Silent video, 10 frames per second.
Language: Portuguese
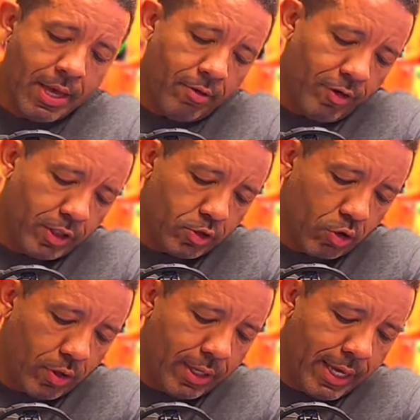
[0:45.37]
Veja
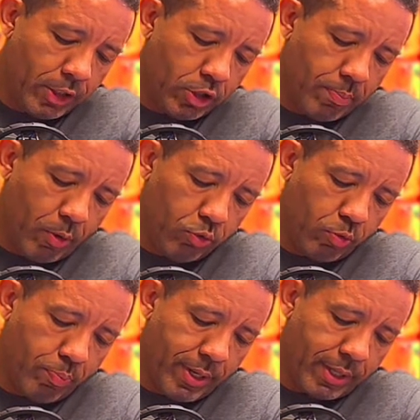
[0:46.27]
só, este
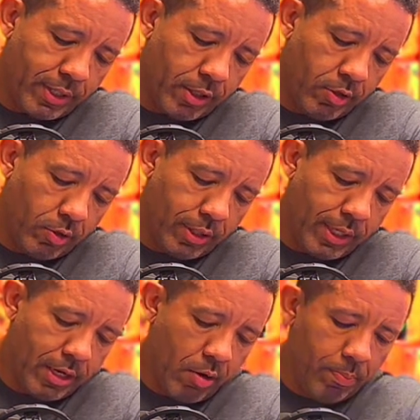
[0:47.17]
ponto P aqui, ó,
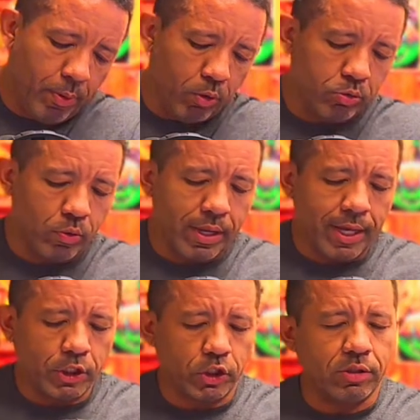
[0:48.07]
ele é um ponto
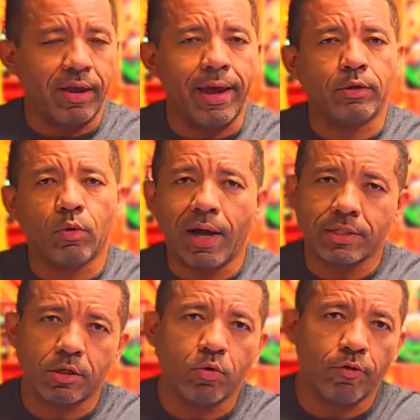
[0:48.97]
externo à
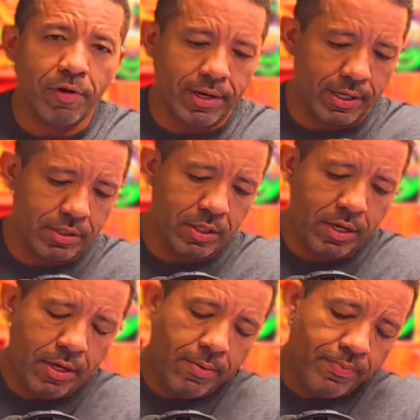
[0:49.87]
circunferência.
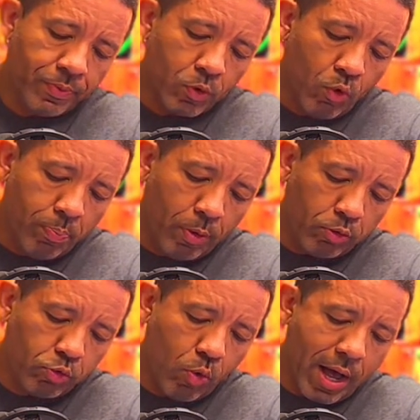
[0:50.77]
O
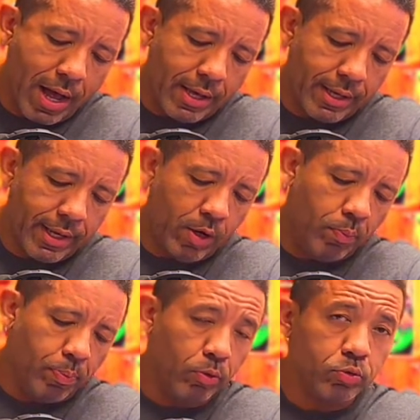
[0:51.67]
ponto A é o
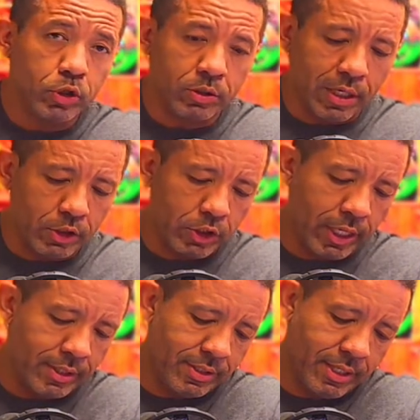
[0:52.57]
ponto de
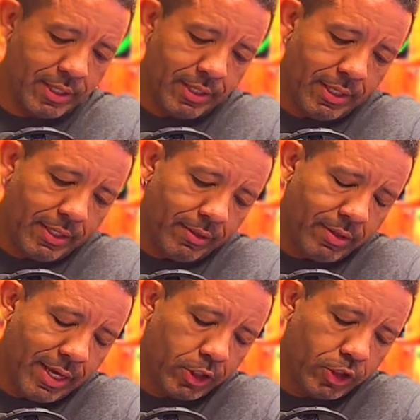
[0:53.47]
tangência
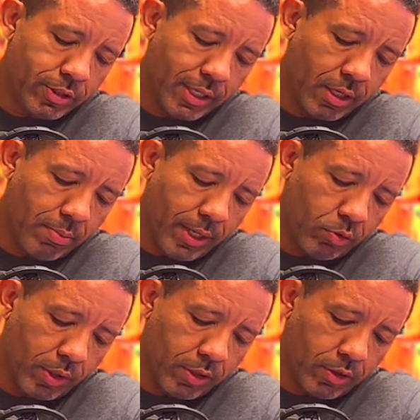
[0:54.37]
deste
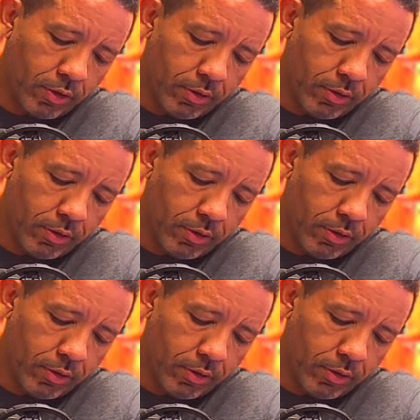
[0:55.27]
segmento aqui, ó.